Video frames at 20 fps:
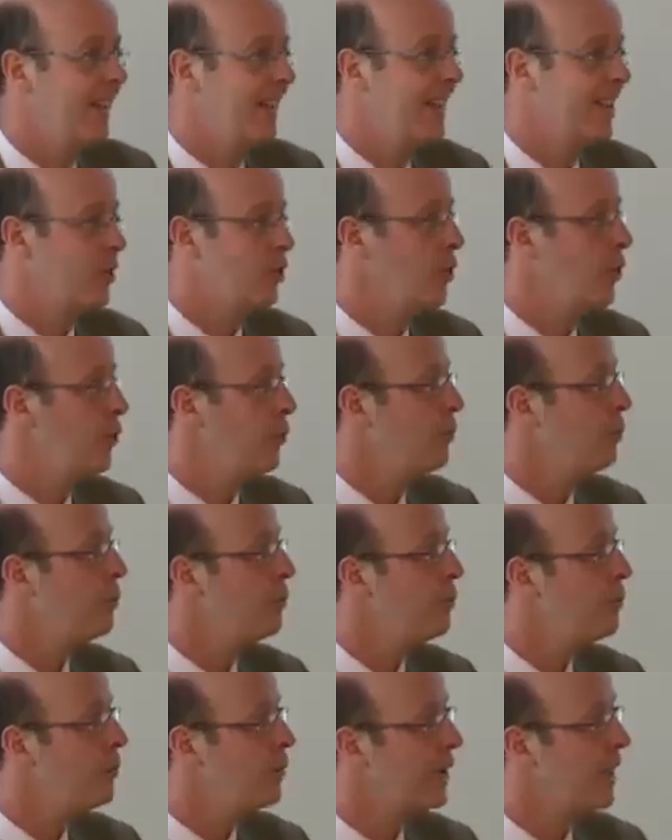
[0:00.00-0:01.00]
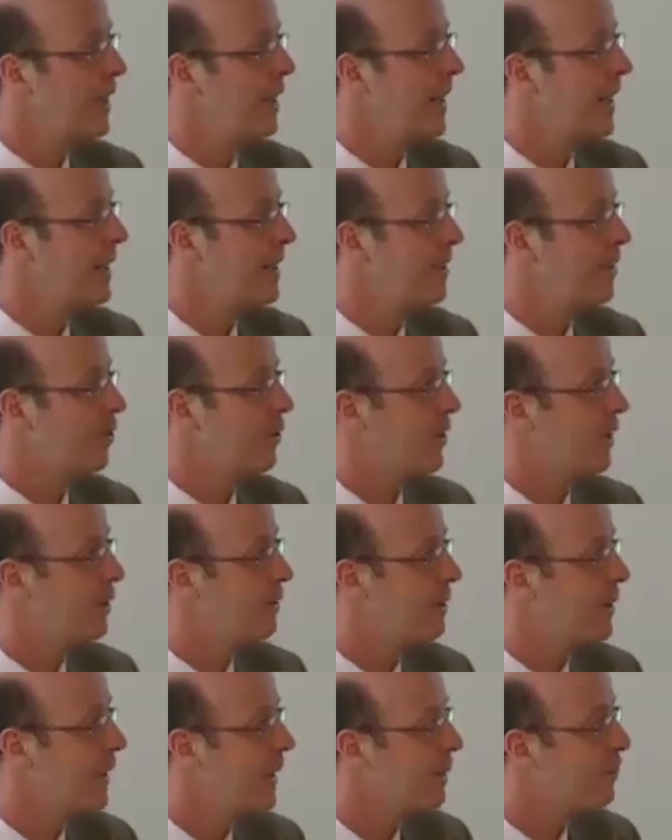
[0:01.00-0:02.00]
eso en un mundo ideal es lo que
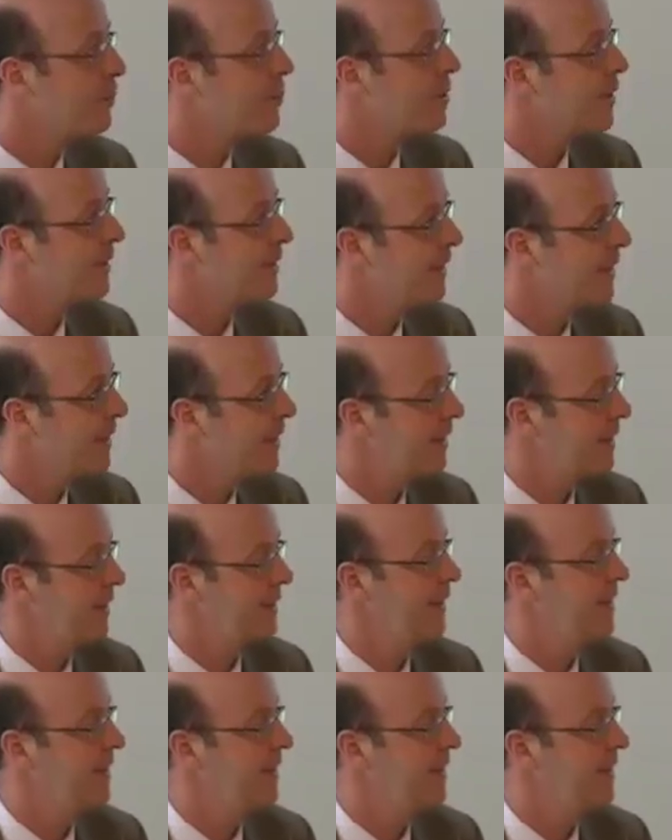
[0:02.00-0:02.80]
deberíamos hacer.